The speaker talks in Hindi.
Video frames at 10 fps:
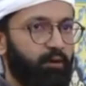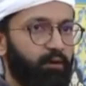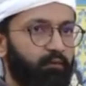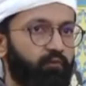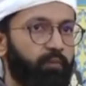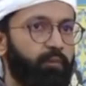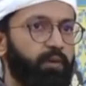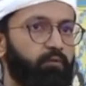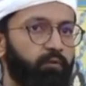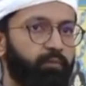और वो
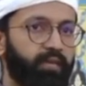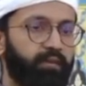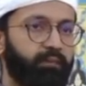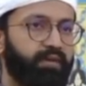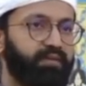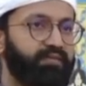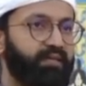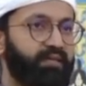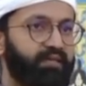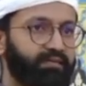बखूबी
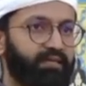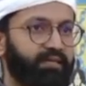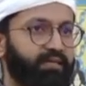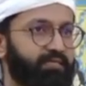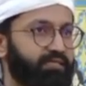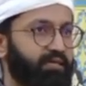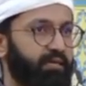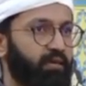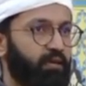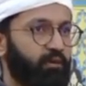बेहतरीन तरीके से
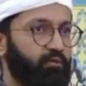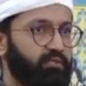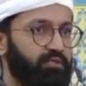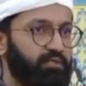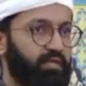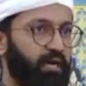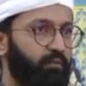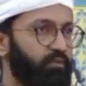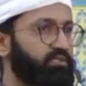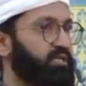उस
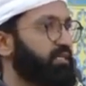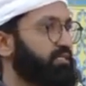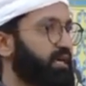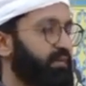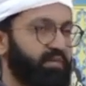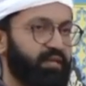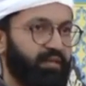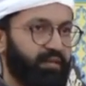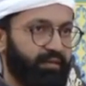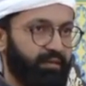काम को अंजाम दे
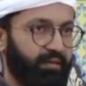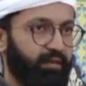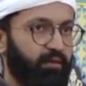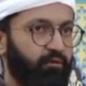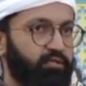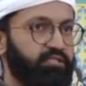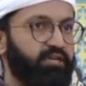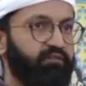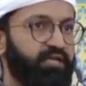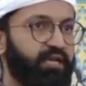रहे हैं और
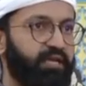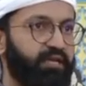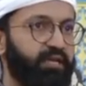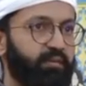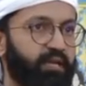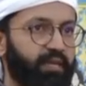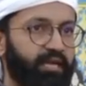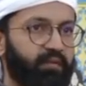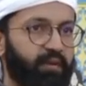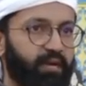सिर्फ यही नहीं फिर
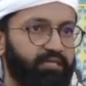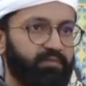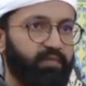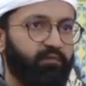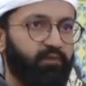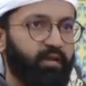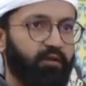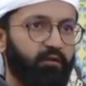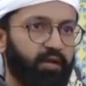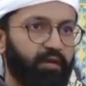एक ब्रांच में वो
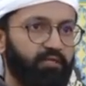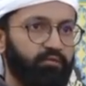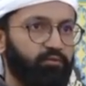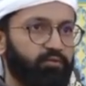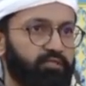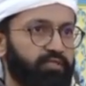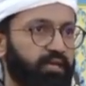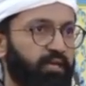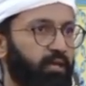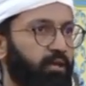रेगुलरली जो दोस्त हैं